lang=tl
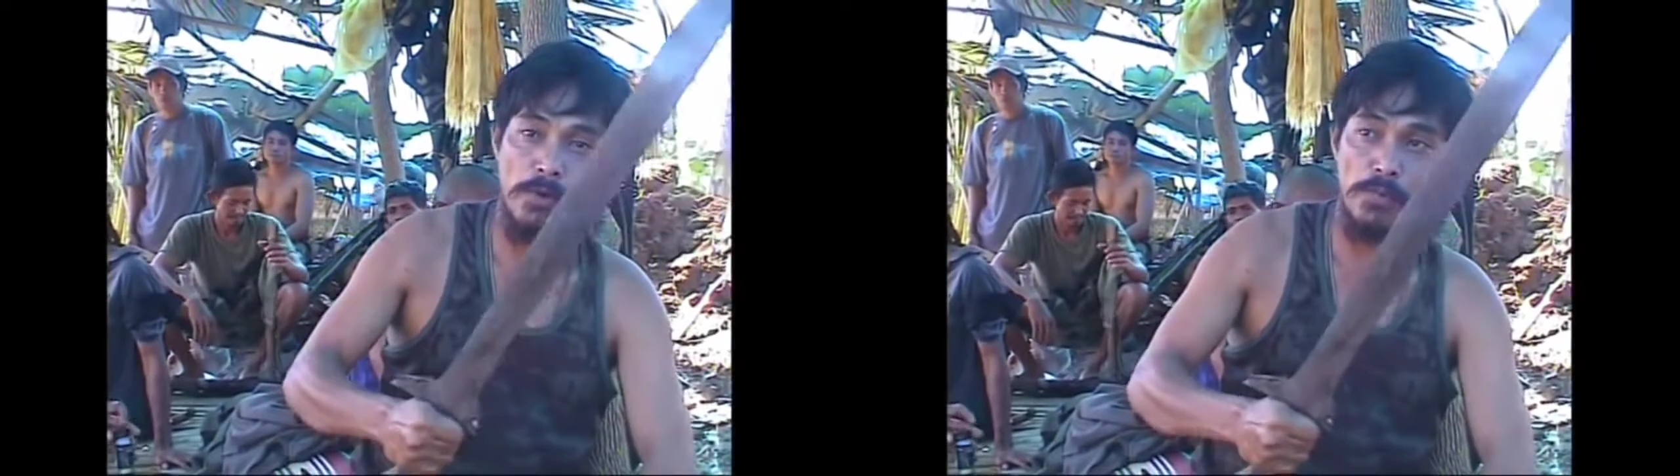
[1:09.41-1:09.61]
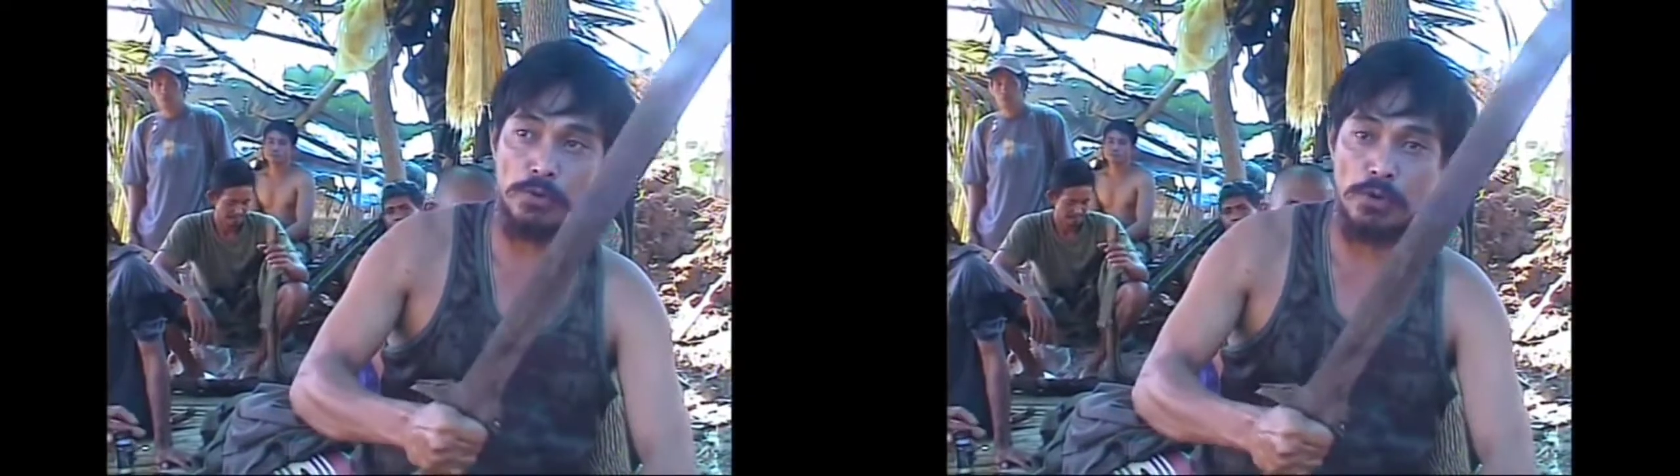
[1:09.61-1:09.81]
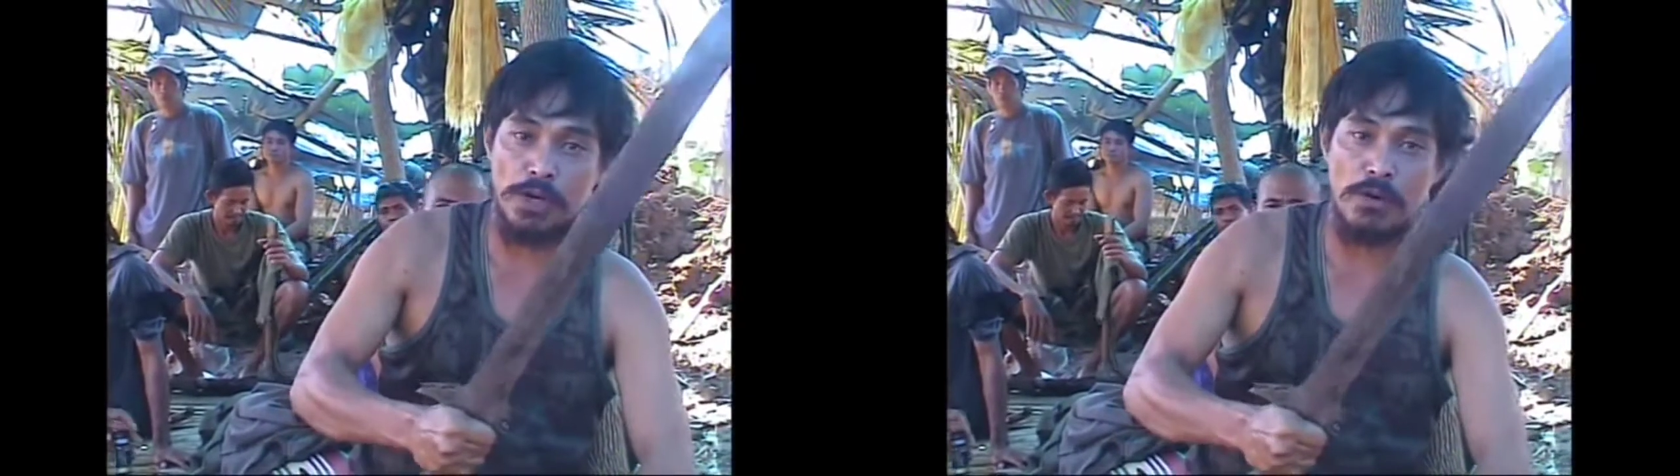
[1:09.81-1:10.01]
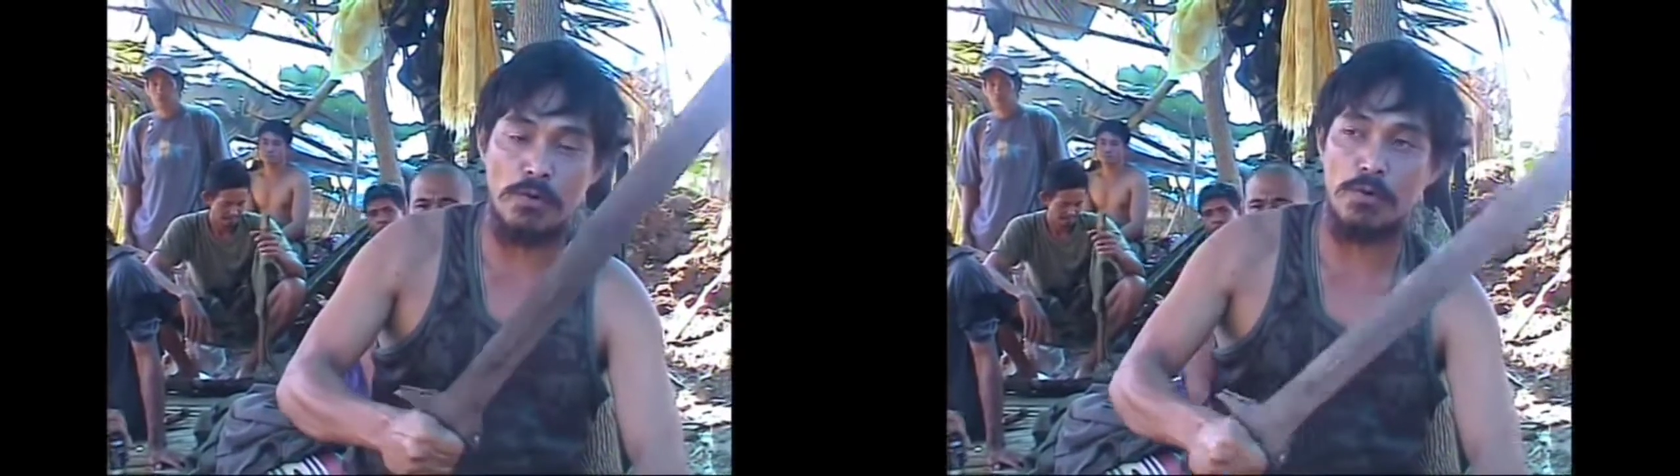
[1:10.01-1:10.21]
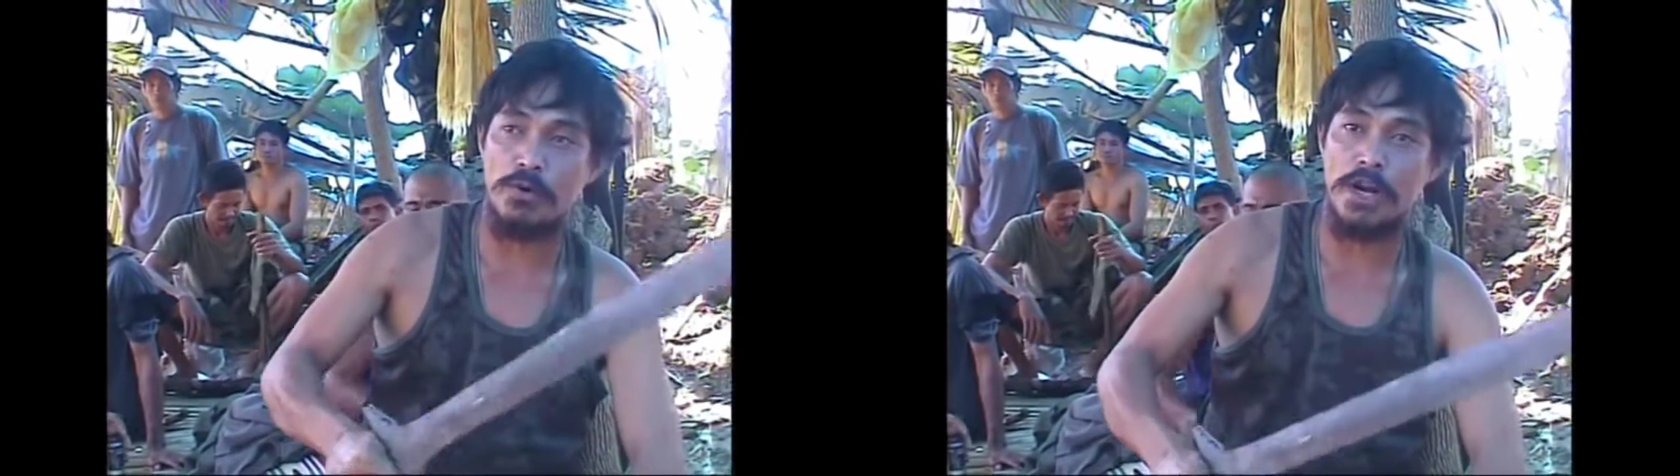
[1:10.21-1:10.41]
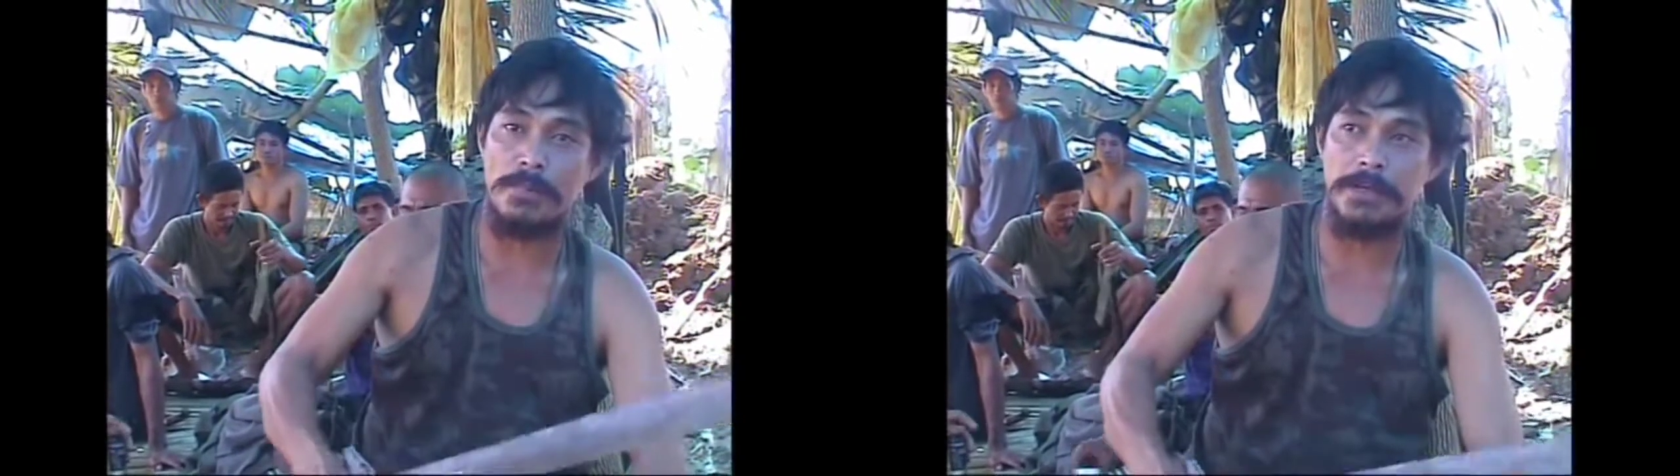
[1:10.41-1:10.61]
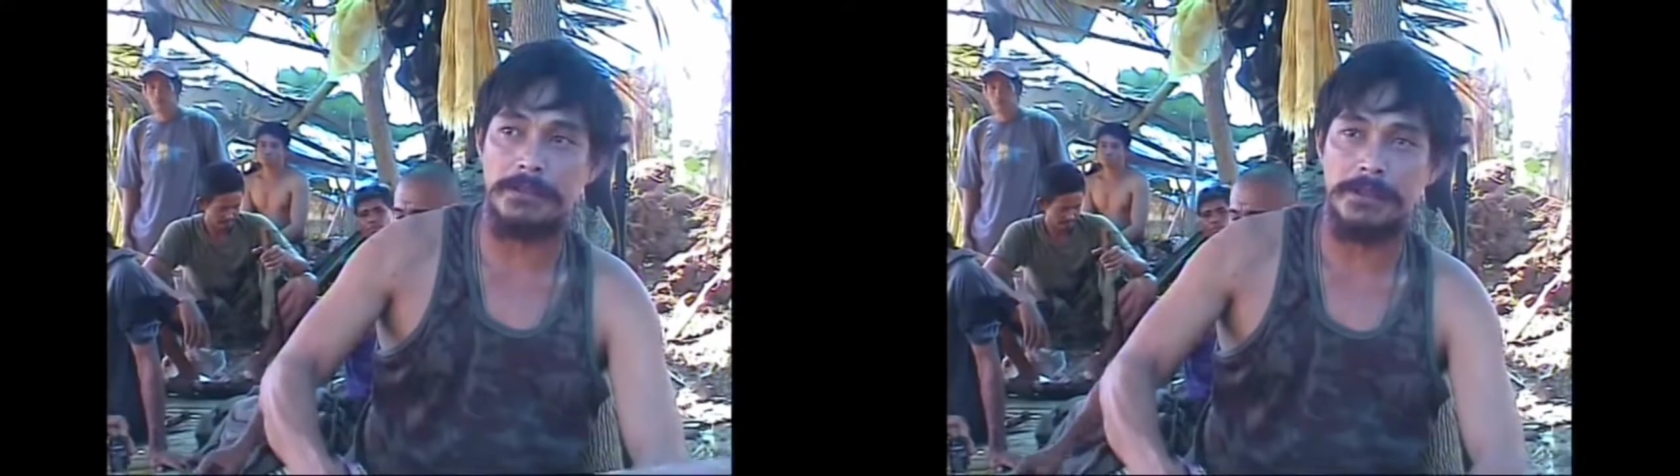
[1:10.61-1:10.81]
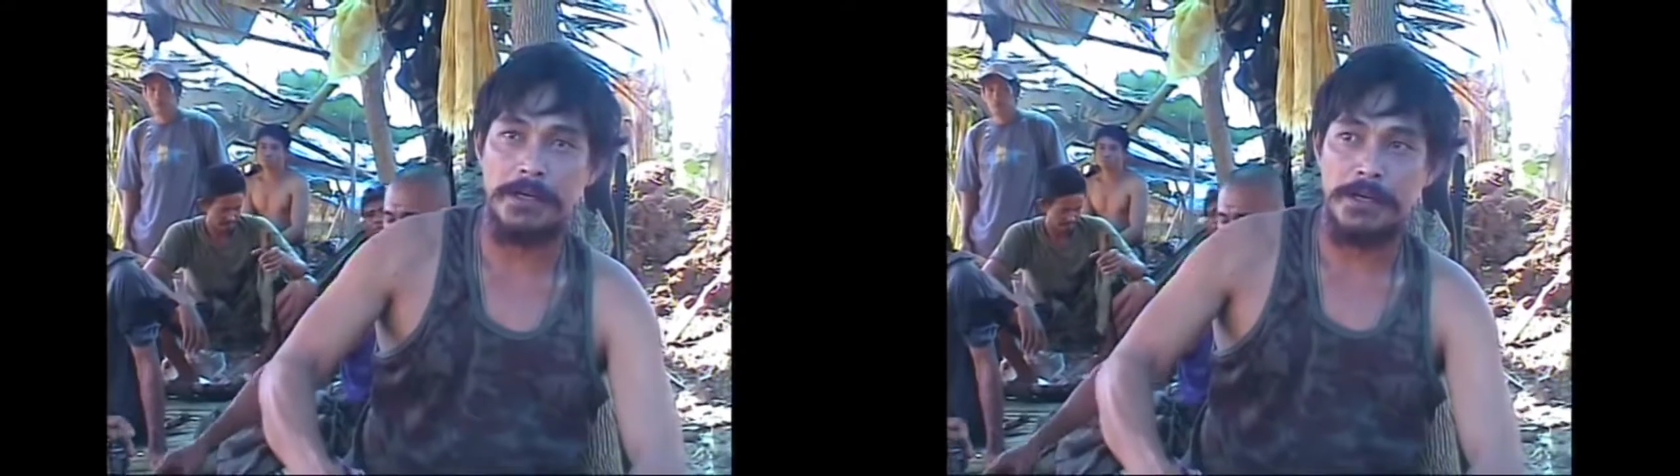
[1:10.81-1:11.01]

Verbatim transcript: ipuputol ng ulo namin.